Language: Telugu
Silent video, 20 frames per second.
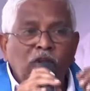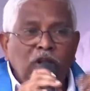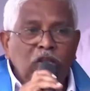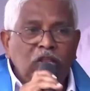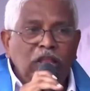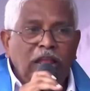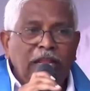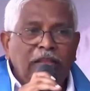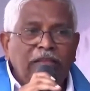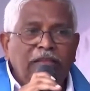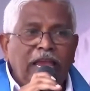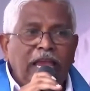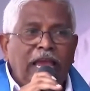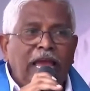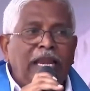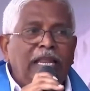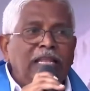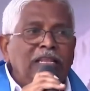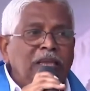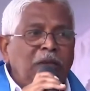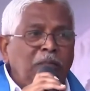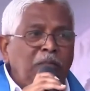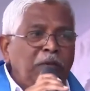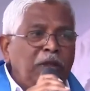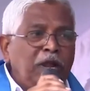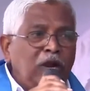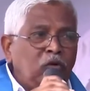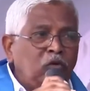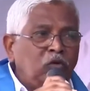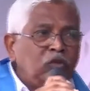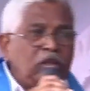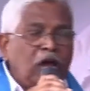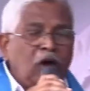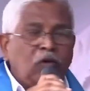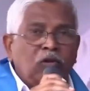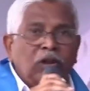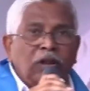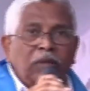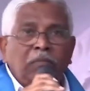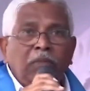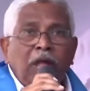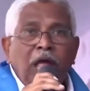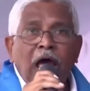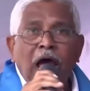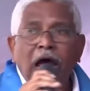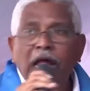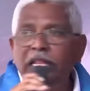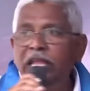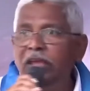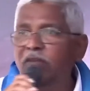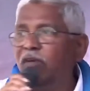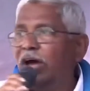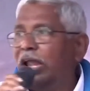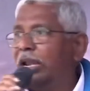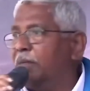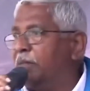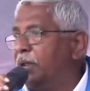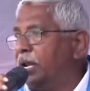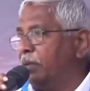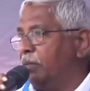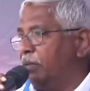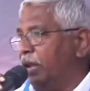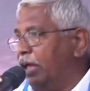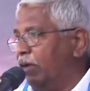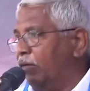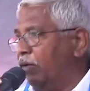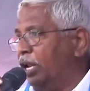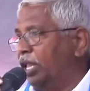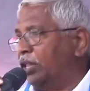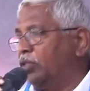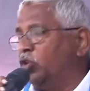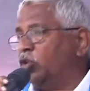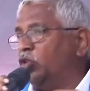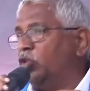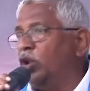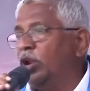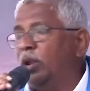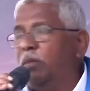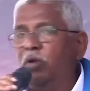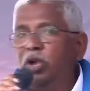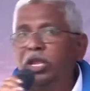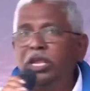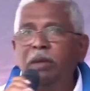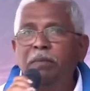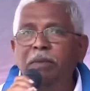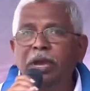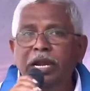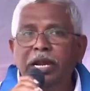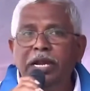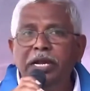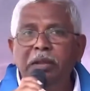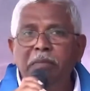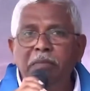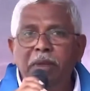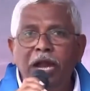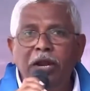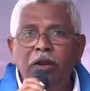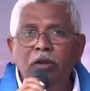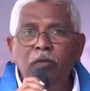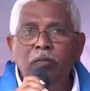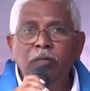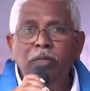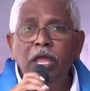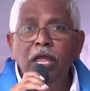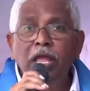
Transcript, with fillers: విడుదల చేయాలని చెప్పి అడుగుతా ఉన్నాం అది ఇవాళ మనం లేవనెత్తుతున్న ముఖ్యమైన డిమాండ్లు